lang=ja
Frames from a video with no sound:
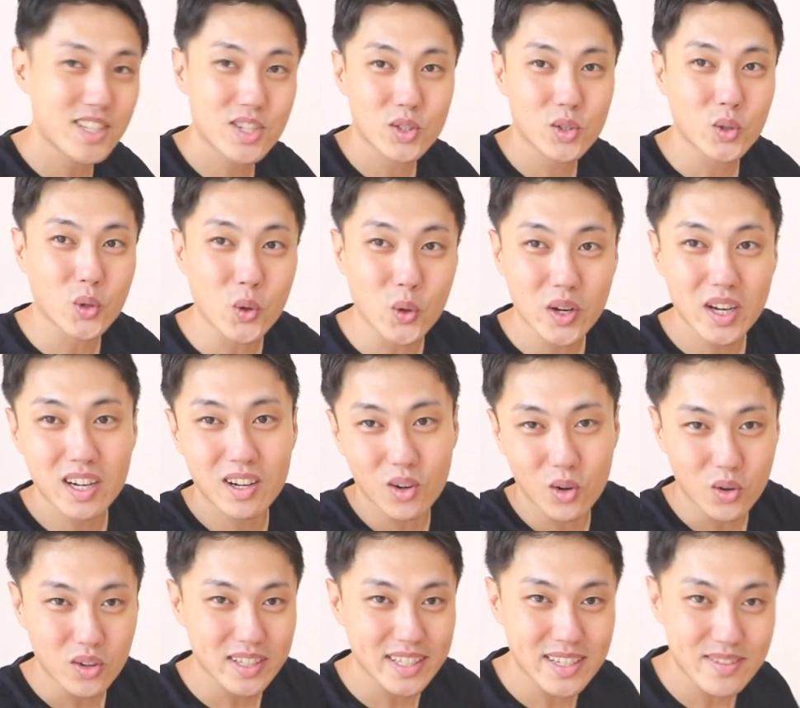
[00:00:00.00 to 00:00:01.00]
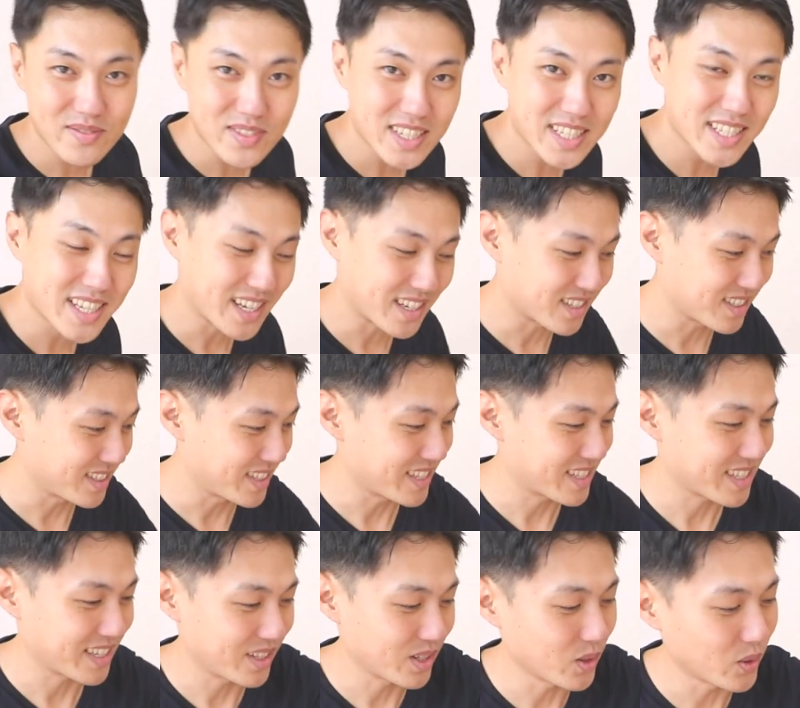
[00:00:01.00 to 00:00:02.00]
でちょっとこれらを吟味していくんで
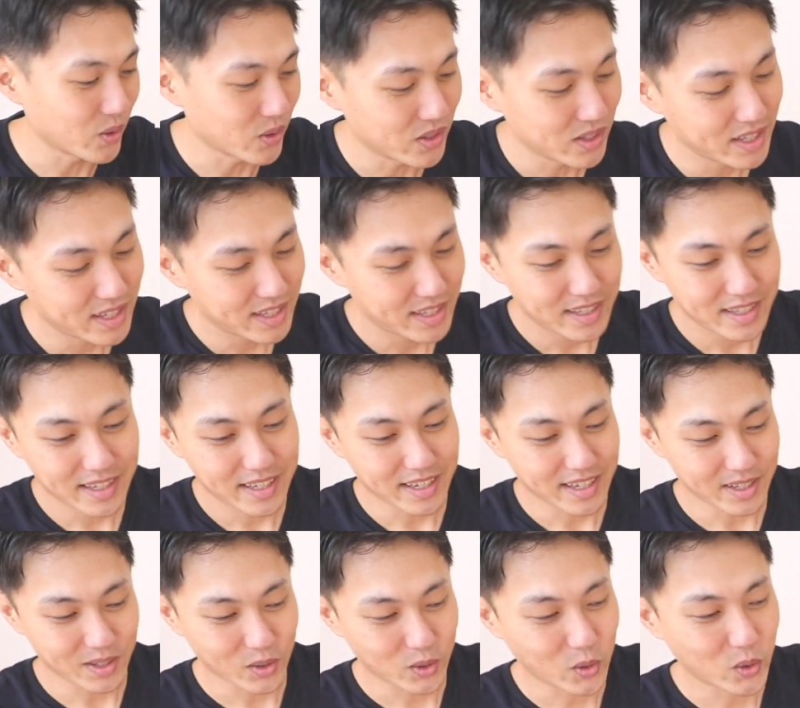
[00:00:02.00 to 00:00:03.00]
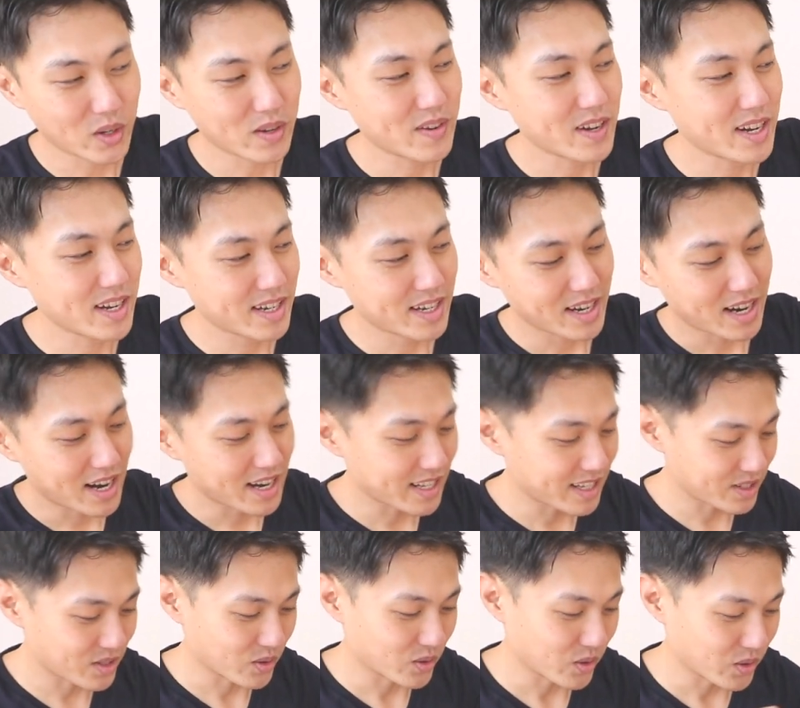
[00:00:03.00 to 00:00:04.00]
すけど、えー、とこれはあれなん
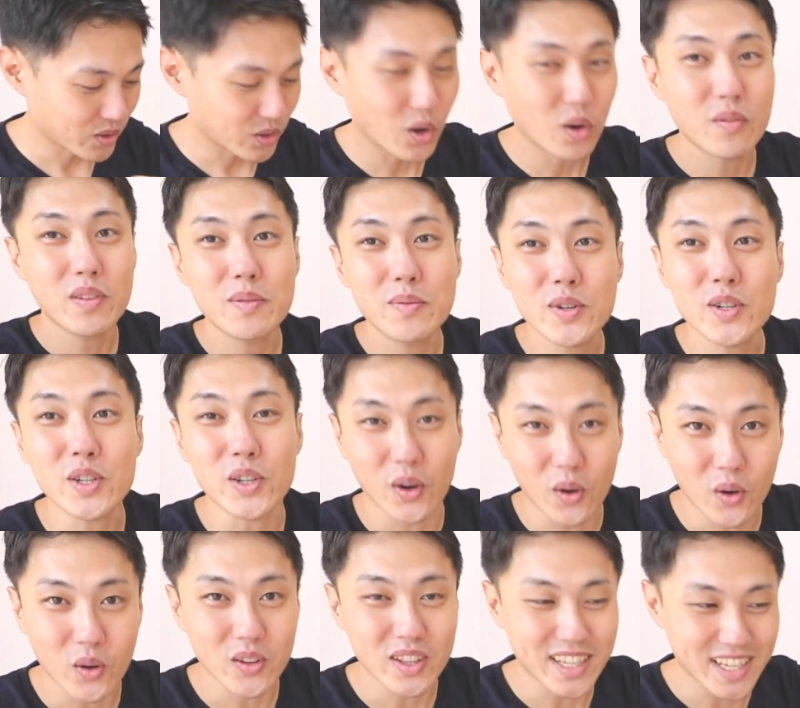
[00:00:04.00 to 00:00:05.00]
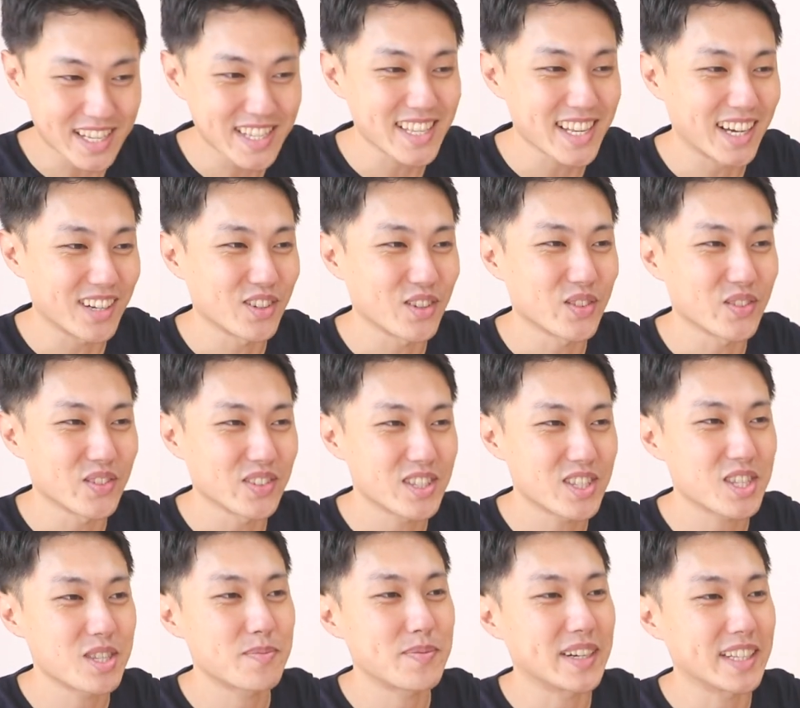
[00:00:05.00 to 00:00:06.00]
ですゴミ袋ですあの
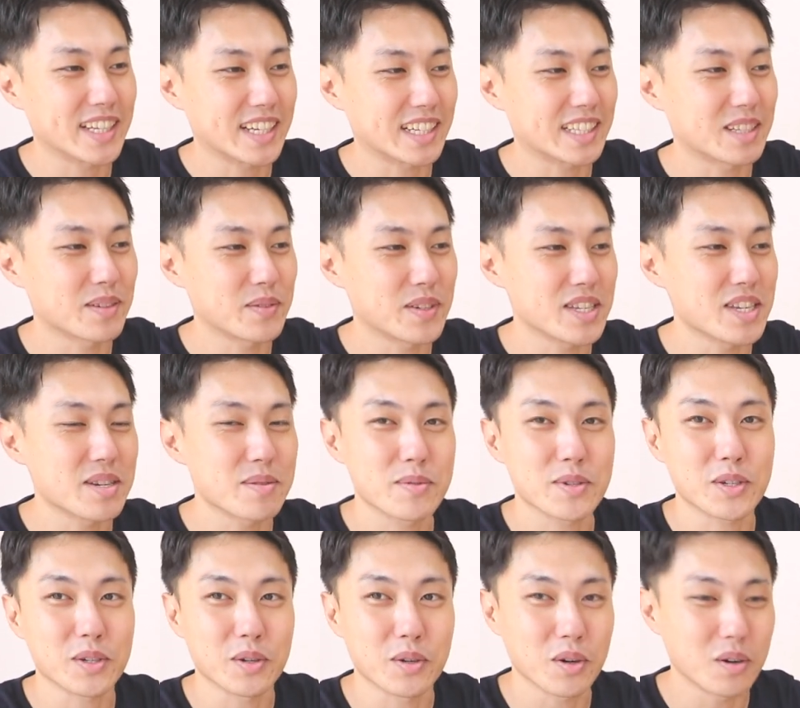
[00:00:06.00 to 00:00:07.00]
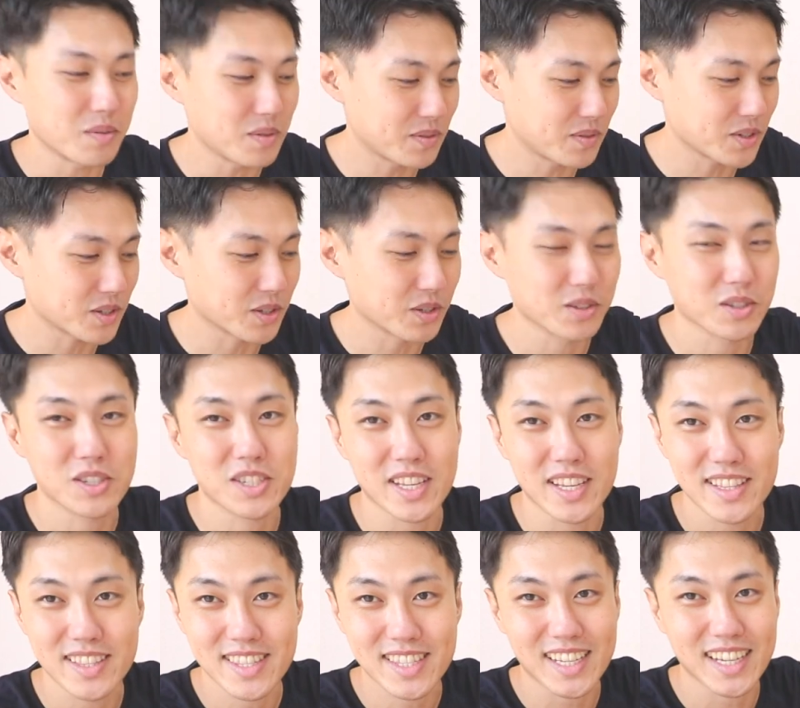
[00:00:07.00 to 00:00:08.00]
スーパーで買ったビニール袋をゴミ袋とし
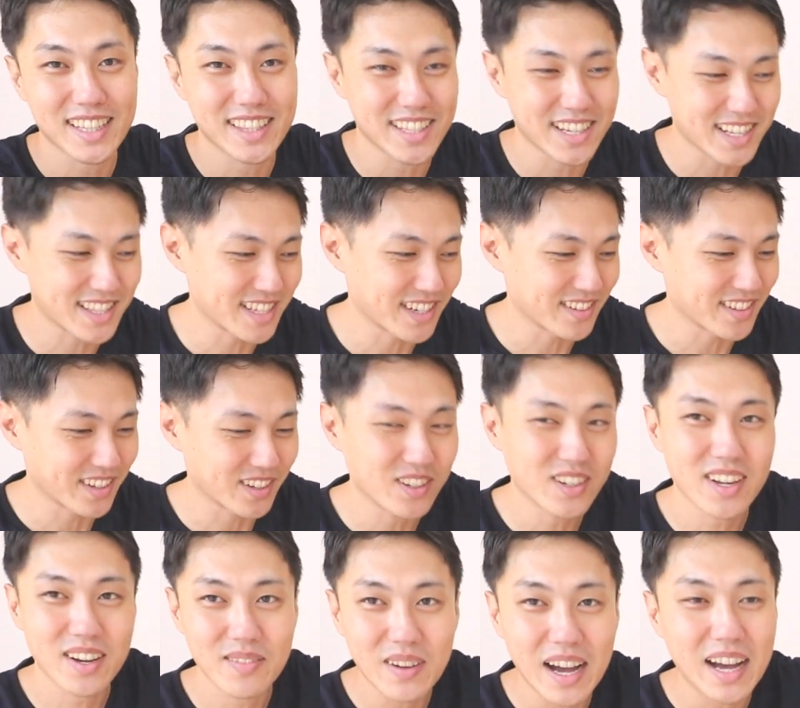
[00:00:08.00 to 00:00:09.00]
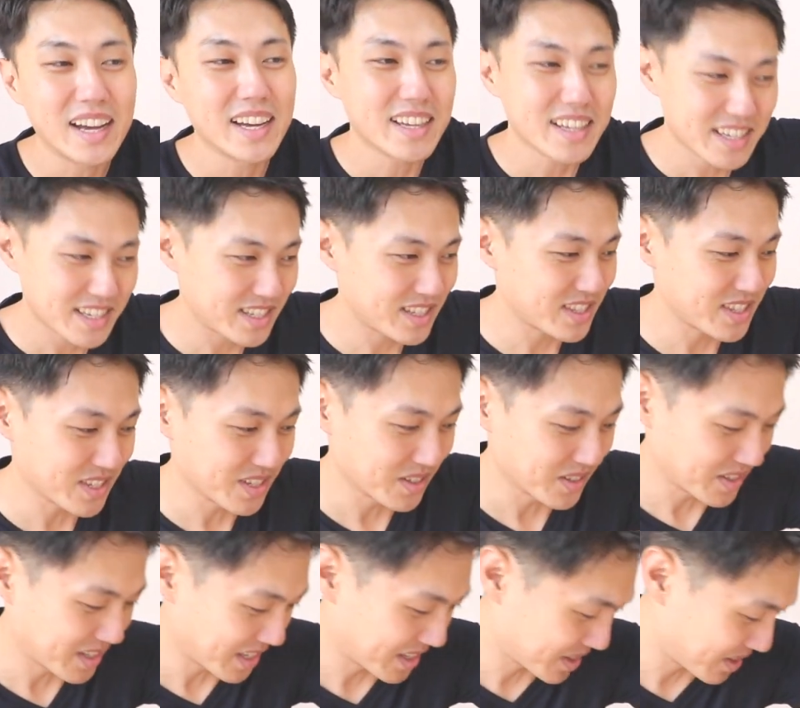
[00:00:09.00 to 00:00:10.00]
て使ってるやつなのでこれはまあ必要で